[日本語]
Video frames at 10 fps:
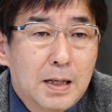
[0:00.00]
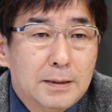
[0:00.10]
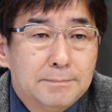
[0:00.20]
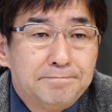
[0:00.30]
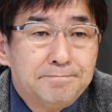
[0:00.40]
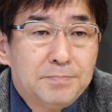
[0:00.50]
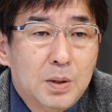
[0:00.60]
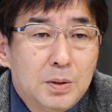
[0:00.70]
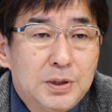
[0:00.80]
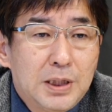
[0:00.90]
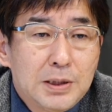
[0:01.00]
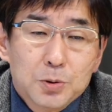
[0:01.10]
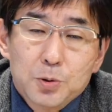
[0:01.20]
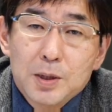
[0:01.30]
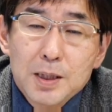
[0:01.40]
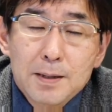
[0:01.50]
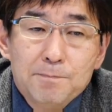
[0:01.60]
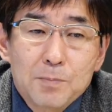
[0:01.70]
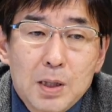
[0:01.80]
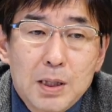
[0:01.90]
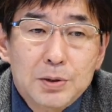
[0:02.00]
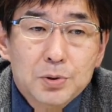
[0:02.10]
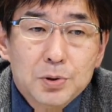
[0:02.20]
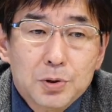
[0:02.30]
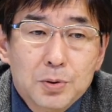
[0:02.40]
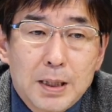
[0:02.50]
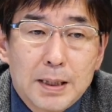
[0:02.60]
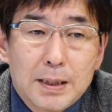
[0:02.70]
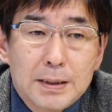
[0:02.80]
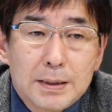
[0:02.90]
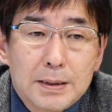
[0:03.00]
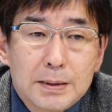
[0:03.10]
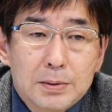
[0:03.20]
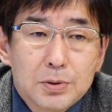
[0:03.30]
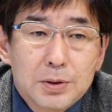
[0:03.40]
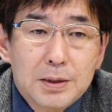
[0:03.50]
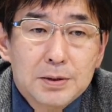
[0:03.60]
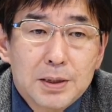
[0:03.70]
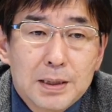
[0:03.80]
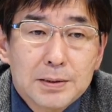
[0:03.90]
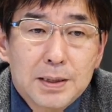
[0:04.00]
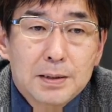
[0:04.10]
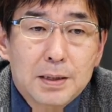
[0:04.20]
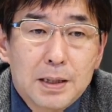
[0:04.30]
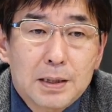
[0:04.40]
はい、自閉症とかね情緒障害として一例られて、